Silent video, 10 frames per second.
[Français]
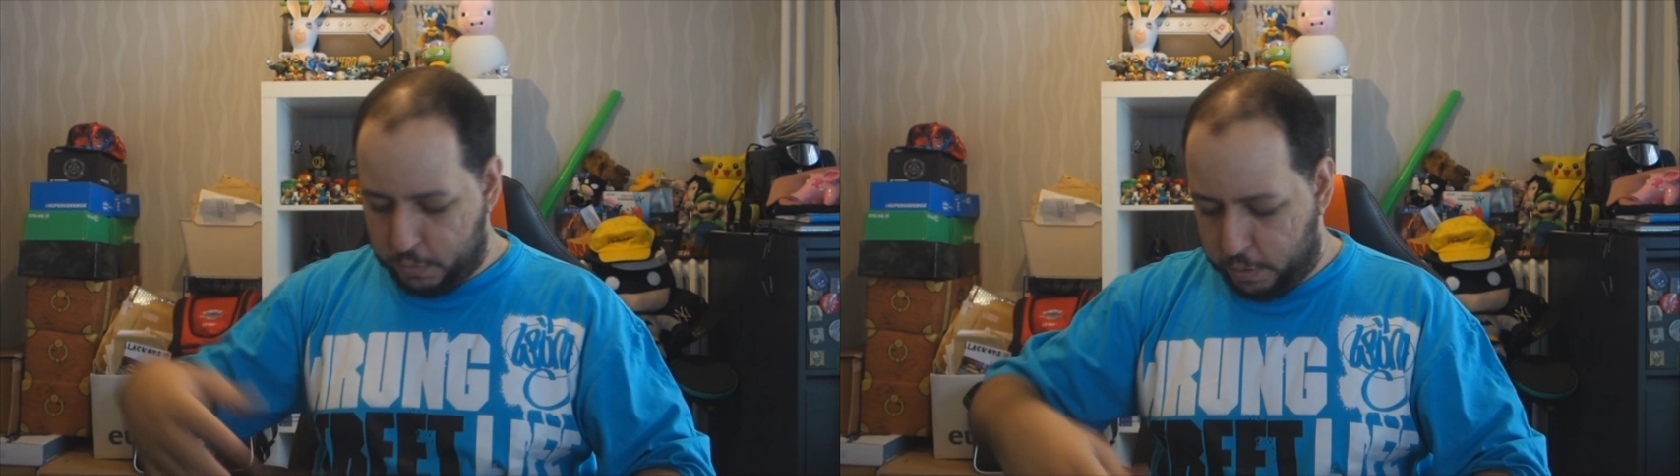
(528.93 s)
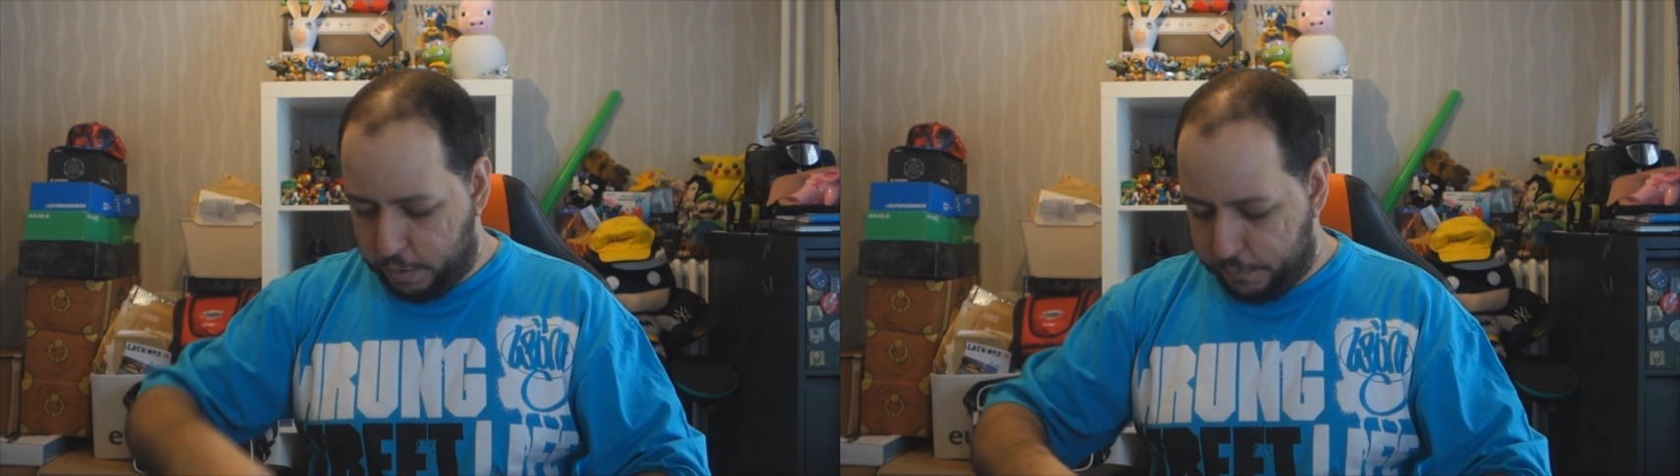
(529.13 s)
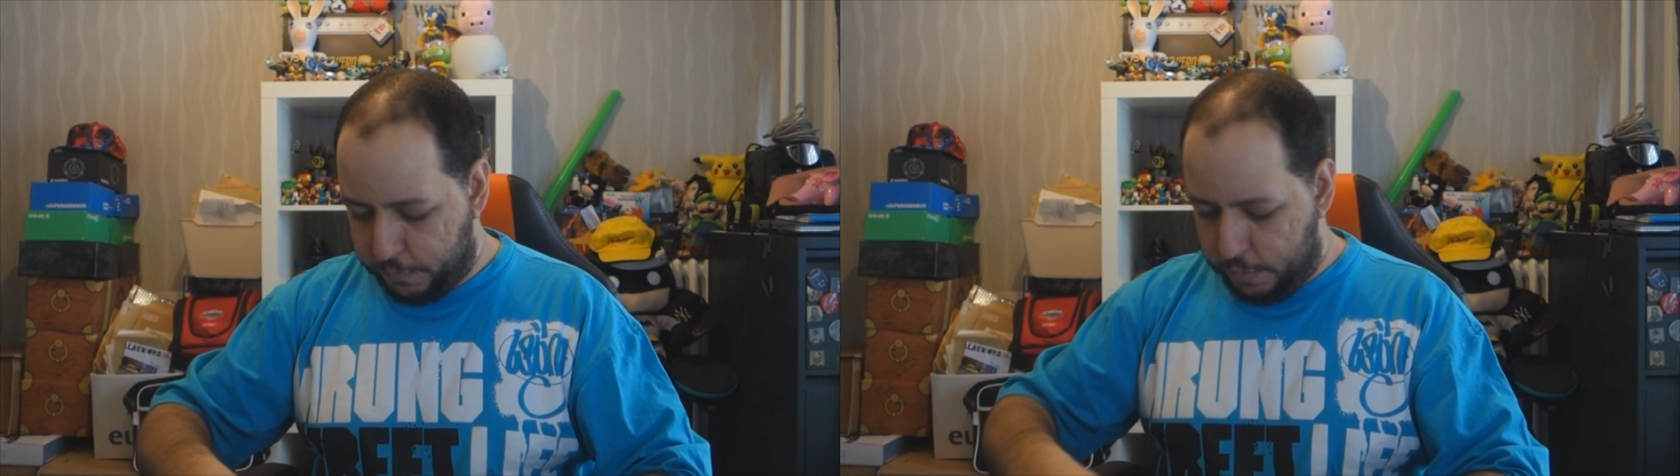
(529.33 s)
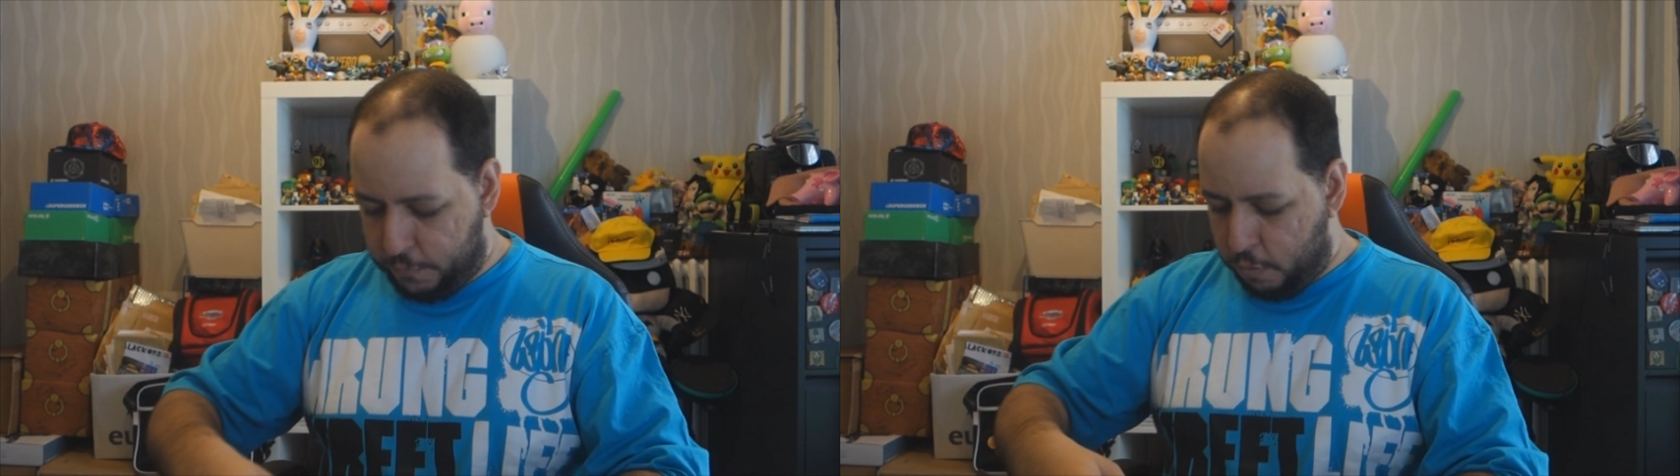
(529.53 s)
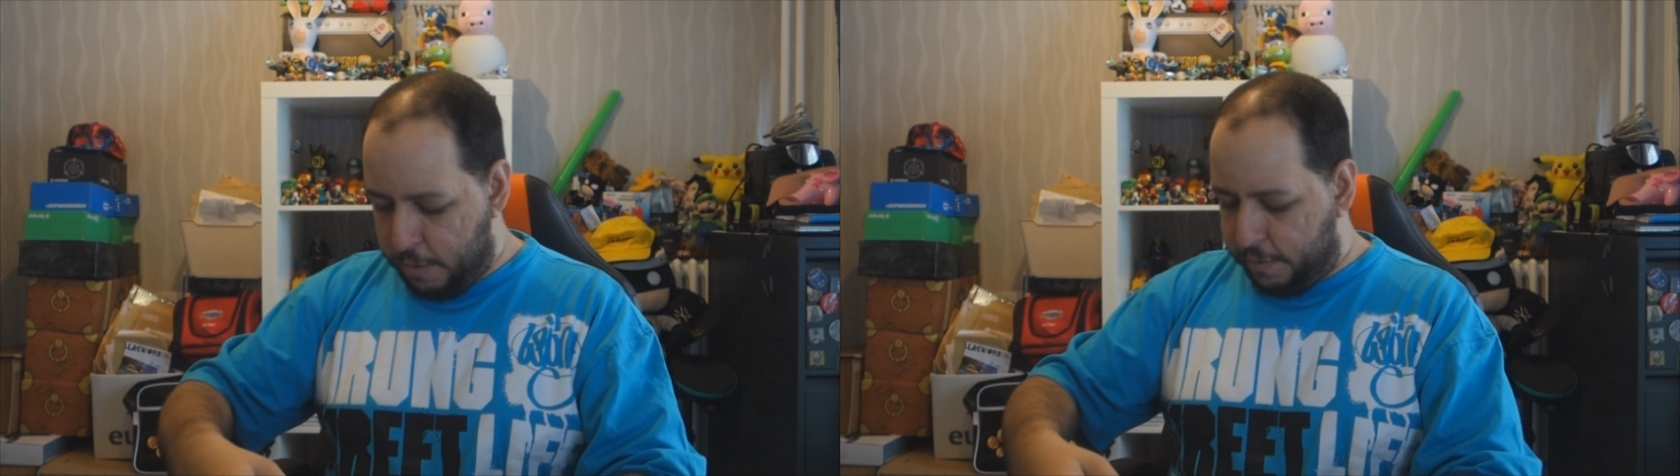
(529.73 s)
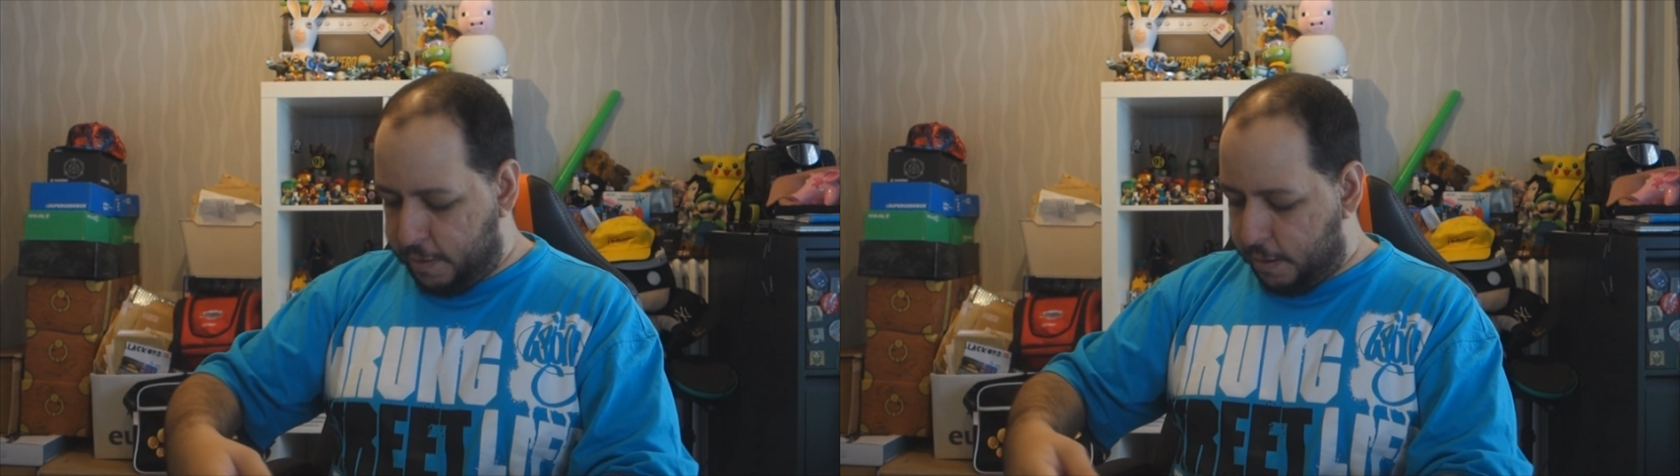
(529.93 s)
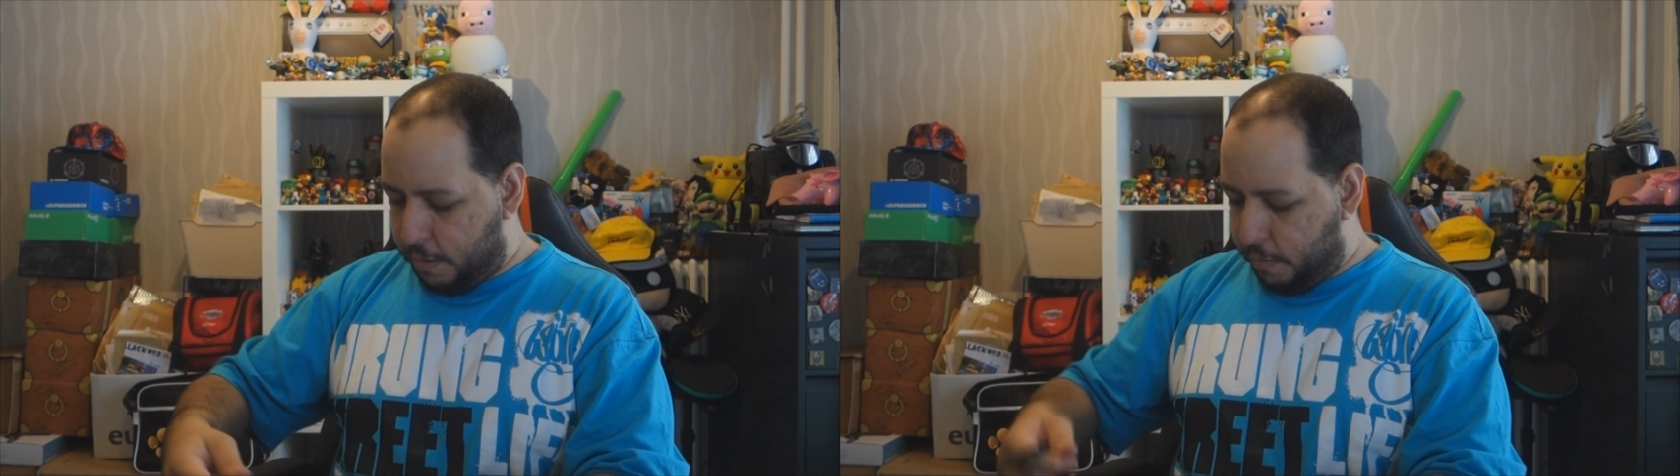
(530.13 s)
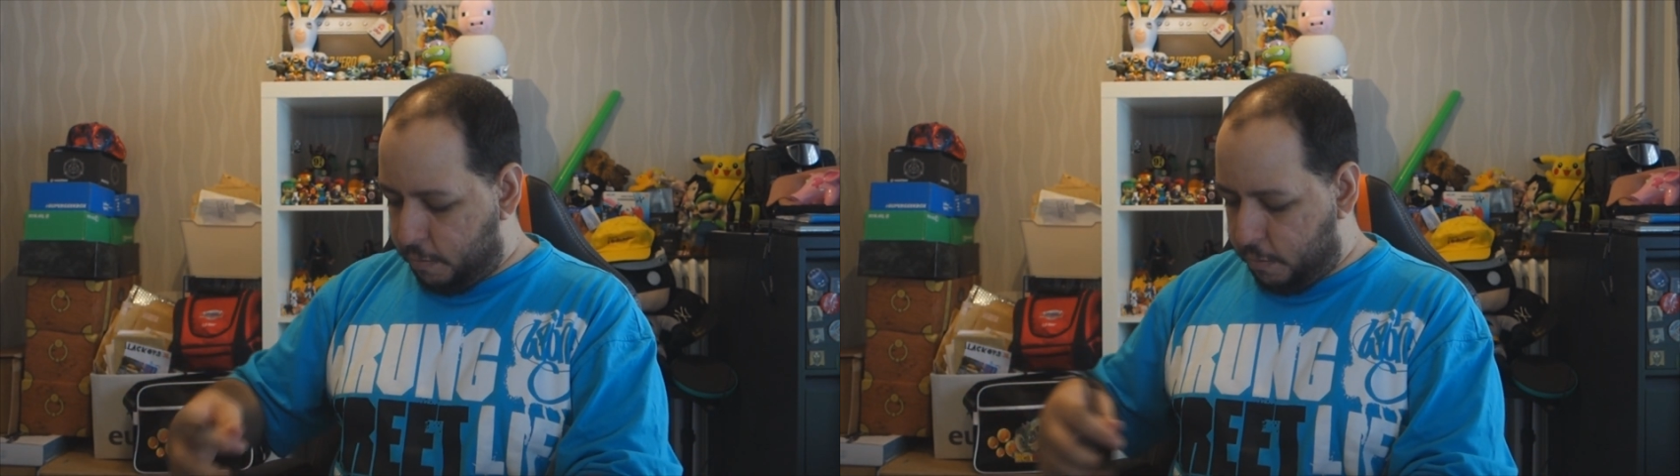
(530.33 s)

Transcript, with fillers: attendez, il faut remettre ça